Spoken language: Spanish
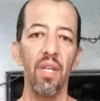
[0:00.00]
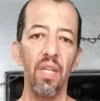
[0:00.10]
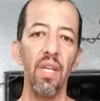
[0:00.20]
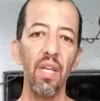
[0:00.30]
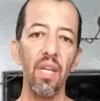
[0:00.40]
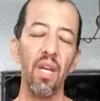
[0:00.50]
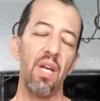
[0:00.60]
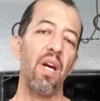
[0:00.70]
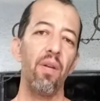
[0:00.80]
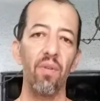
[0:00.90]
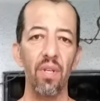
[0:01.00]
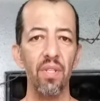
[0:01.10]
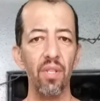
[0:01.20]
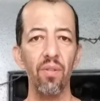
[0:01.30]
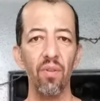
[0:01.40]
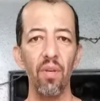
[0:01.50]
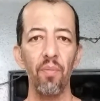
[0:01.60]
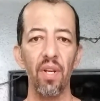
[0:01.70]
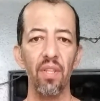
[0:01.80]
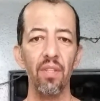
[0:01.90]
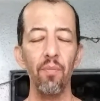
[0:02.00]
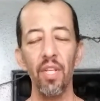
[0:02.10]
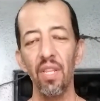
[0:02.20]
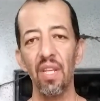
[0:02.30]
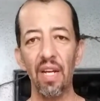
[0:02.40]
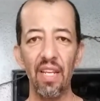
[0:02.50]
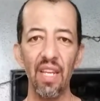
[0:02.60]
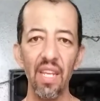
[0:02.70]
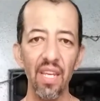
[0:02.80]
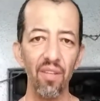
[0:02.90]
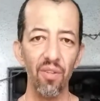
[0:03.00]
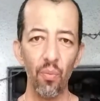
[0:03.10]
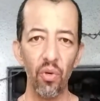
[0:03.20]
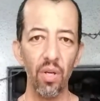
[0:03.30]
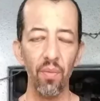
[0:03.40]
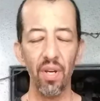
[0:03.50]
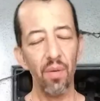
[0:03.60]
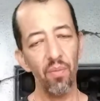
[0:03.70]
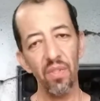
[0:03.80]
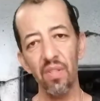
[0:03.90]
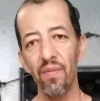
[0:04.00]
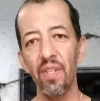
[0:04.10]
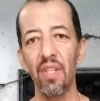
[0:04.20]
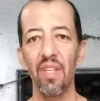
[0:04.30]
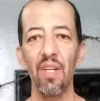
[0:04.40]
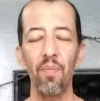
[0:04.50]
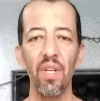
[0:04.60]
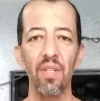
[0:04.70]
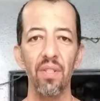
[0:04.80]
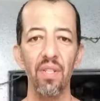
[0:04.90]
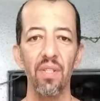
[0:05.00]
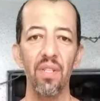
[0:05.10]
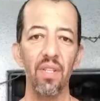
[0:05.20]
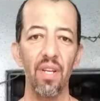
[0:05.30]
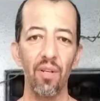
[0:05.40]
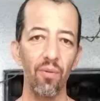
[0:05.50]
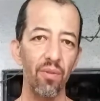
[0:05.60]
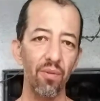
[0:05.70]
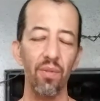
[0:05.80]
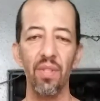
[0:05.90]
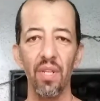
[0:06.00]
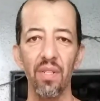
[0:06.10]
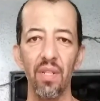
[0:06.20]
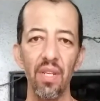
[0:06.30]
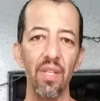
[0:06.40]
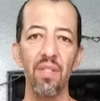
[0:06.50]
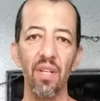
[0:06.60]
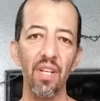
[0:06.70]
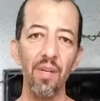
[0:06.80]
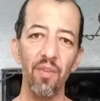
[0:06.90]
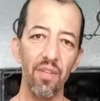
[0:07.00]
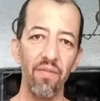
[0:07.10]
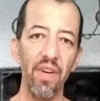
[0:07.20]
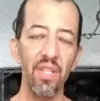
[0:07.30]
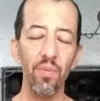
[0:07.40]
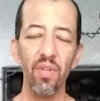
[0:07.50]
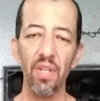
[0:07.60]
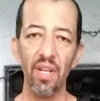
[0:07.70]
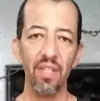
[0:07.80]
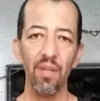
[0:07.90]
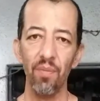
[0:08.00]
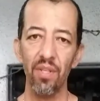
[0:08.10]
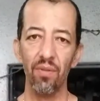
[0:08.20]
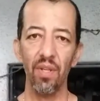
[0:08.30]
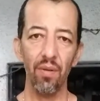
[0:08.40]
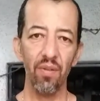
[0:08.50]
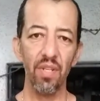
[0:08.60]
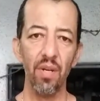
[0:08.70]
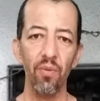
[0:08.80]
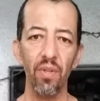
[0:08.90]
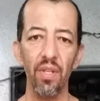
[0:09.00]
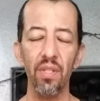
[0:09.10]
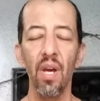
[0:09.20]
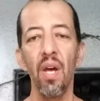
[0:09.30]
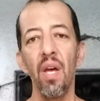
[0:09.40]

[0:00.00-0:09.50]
Y hay una sección aparte también de galería donde pueden ver pues infinidad de piezas que algunos de ustedes de Instagram o de Facebook ya las han visto ahí en los álbumes.